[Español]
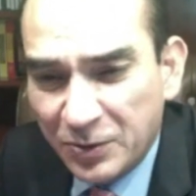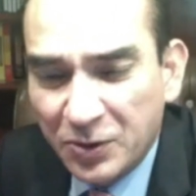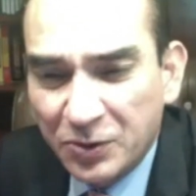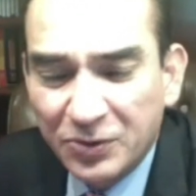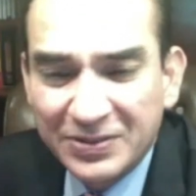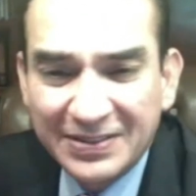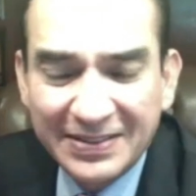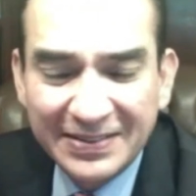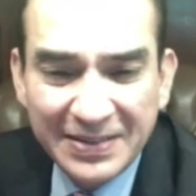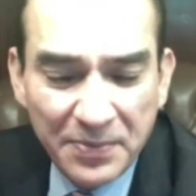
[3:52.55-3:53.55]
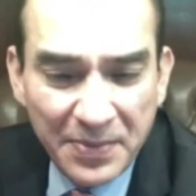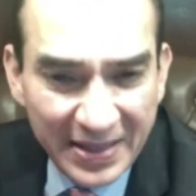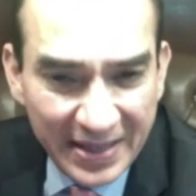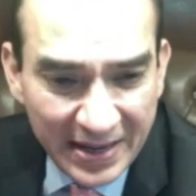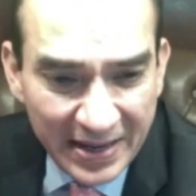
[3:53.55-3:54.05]
Luego entonces de esa
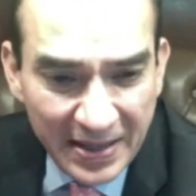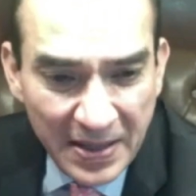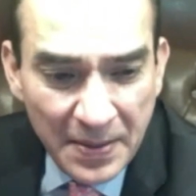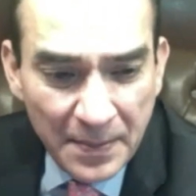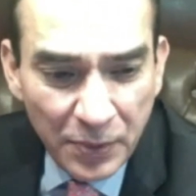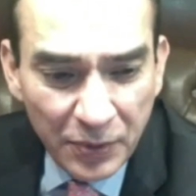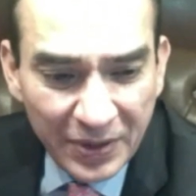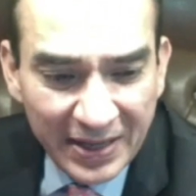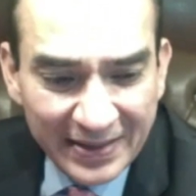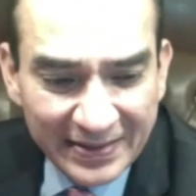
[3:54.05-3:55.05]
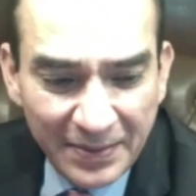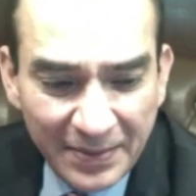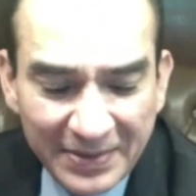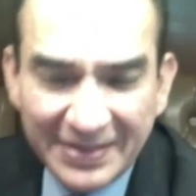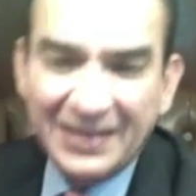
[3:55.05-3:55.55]
manera poder
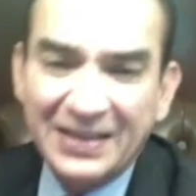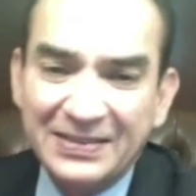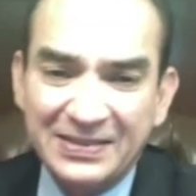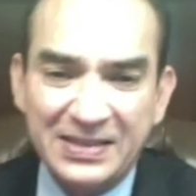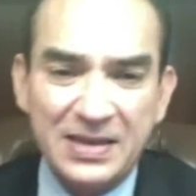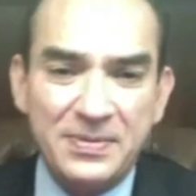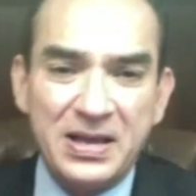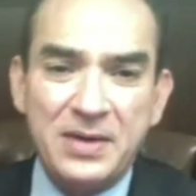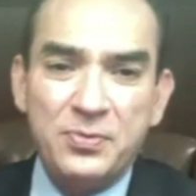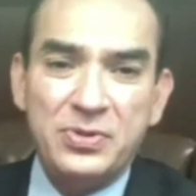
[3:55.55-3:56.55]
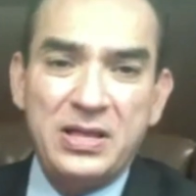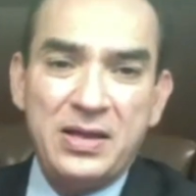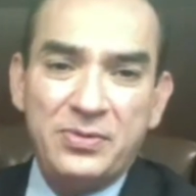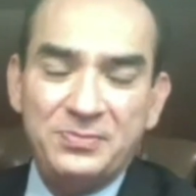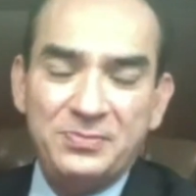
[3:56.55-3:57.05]
establecer que sí lleva a cabo
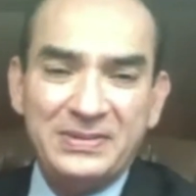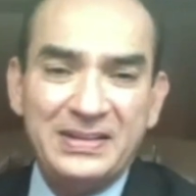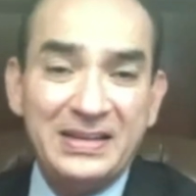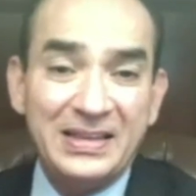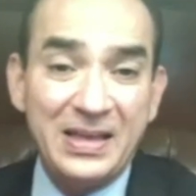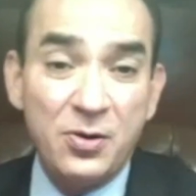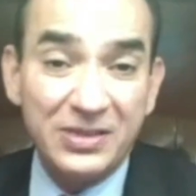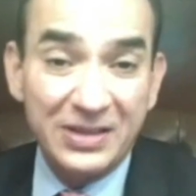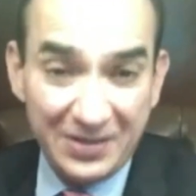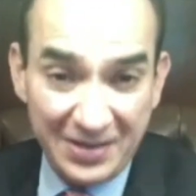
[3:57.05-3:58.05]
una, especialidad que otra.